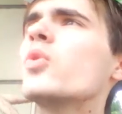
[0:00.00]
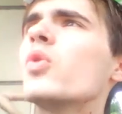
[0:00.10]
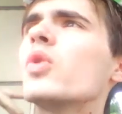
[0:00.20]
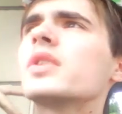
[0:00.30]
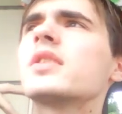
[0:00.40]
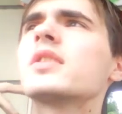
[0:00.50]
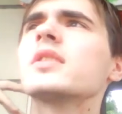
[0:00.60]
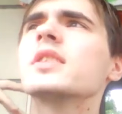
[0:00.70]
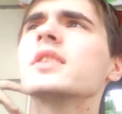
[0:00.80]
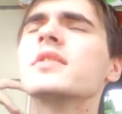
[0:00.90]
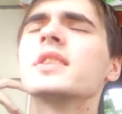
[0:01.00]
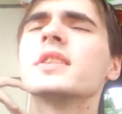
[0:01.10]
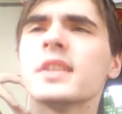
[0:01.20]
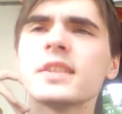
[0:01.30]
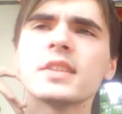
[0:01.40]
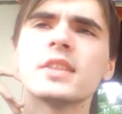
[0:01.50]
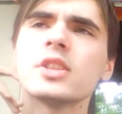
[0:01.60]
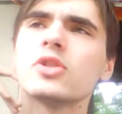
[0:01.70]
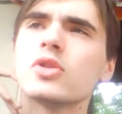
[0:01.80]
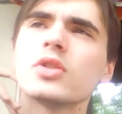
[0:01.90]
от
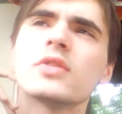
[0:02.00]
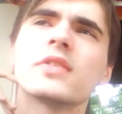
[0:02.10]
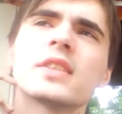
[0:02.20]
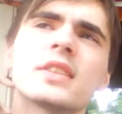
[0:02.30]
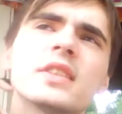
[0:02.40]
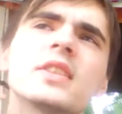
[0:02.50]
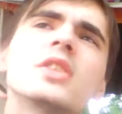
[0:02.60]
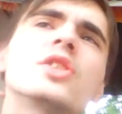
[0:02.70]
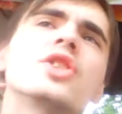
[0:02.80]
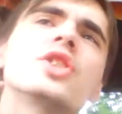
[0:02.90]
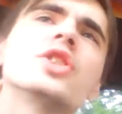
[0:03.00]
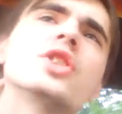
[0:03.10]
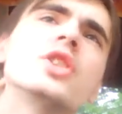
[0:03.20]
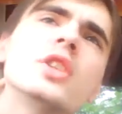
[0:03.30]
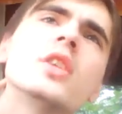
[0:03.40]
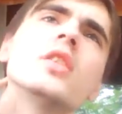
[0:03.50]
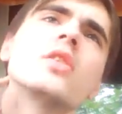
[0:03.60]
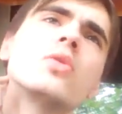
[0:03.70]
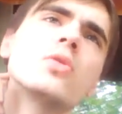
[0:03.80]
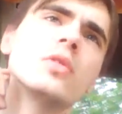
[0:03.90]
19 до 26
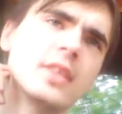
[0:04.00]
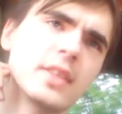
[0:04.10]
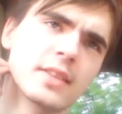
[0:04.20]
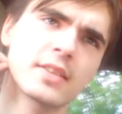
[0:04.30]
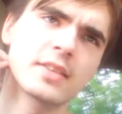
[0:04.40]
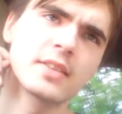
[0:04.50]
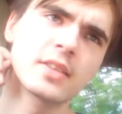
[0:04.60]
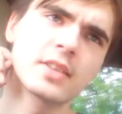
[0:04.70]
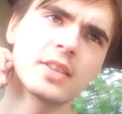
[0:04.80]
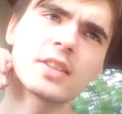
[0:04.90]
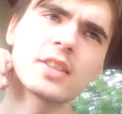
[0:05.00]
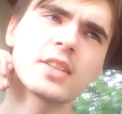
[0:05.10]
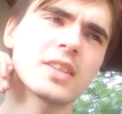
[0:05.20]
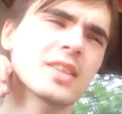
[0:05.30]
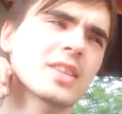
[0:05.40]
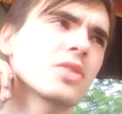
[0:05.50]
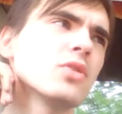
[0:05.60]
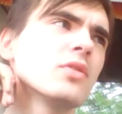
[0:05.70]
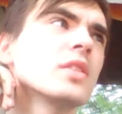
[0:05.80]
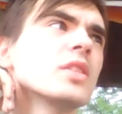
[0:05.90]
лет. Где-то от
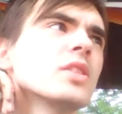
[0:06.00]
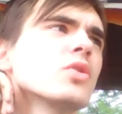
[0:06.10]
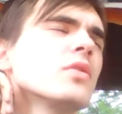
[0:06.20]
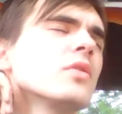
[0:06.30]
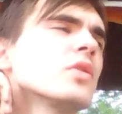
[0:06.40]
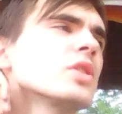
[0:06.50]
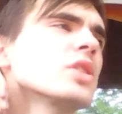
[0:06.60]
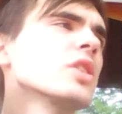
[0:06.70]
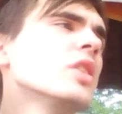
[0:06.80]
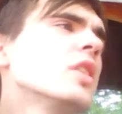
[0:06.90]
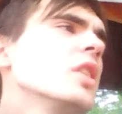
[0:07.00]
такого до такого возраста.